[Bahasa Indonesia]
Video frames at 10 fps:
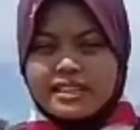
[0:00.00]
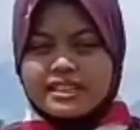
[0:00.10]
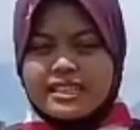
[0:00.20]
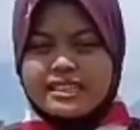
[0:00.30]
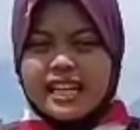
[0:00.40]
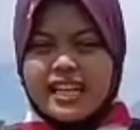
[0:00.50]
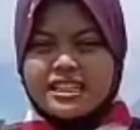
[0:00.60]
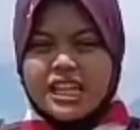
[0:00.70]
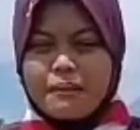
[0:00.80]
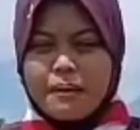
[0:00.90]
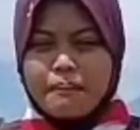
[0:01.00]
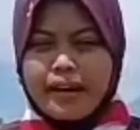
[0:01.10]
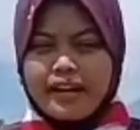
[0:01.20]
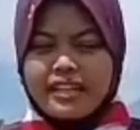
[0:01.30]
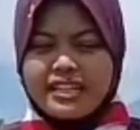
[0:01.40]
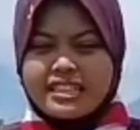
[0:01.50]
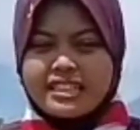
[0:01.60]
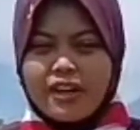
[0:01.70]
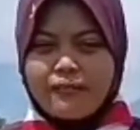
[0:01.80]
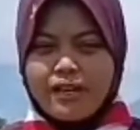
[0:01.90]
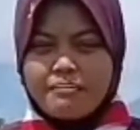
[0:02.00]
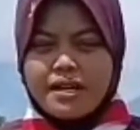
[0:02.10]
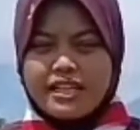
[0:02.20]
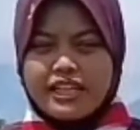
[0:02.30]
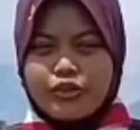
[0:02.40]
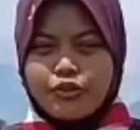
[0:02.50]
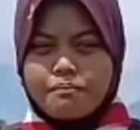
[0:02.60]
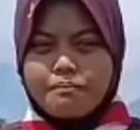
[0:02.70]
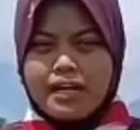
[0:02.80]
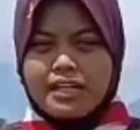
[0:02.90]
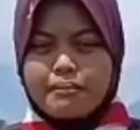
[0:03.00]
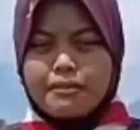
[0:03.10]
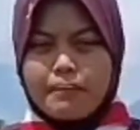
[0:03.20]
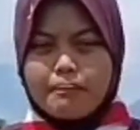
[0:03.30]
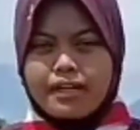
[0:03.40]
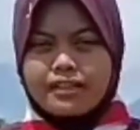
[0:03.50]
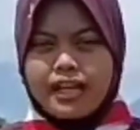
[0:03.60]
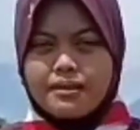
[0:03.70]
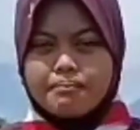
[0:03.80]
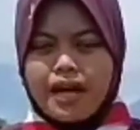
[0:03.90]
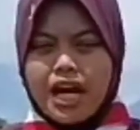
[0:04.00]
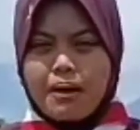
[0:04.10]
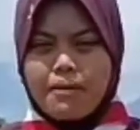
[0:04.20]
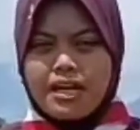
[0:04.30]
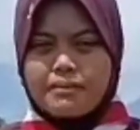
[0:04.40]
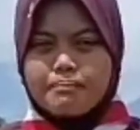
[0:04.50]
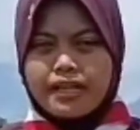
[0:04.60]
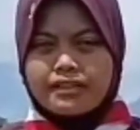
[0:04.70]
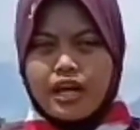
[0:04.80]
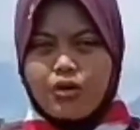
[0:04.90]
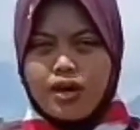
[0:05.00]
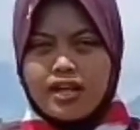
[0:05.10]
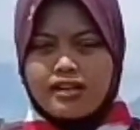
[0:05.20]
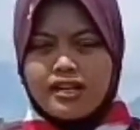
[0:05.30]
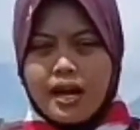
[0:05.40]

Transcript: Kesan saya selama prakrin di Safran Mandiri Group banyak mendapatkan pengalaman dan pengetahuan